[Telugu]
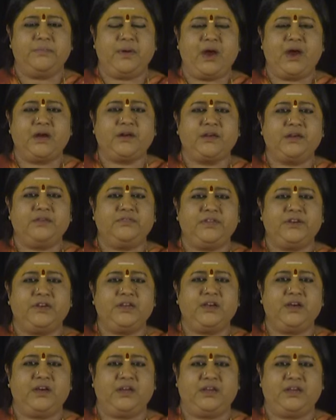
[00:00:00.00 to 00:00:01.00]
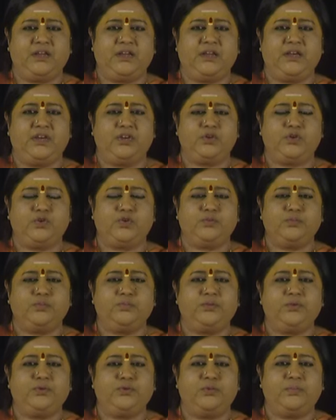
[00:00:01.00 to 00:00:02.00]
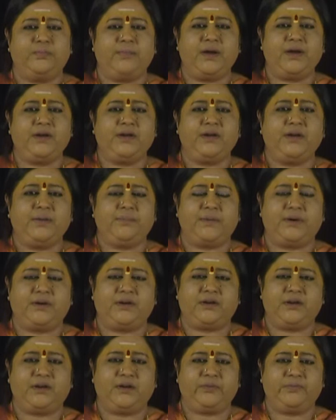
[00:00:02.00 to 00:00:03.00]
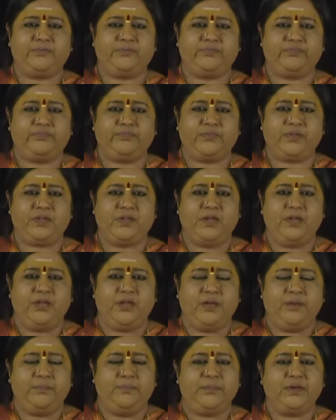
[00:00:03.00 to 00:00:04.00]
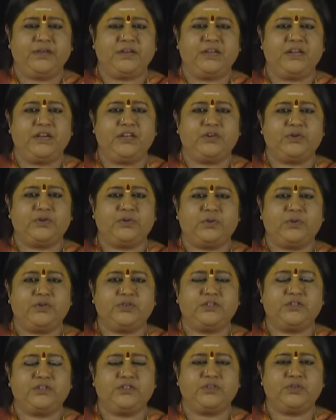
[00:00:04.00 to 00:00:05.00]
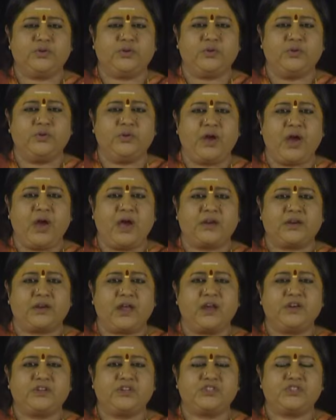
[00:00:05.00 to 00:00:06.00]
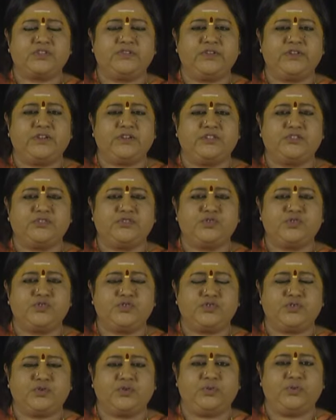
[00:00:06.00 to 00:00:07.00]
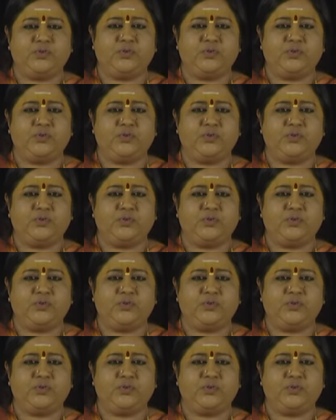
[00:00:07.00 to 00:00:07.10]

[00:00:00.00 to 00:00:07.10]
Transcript: మాటలు వినగానే శుంభుడు మండిపడ్డాడు మిక్కిలి క్రోధంతో ఆ రాక్షస వీరులను చూస్తూ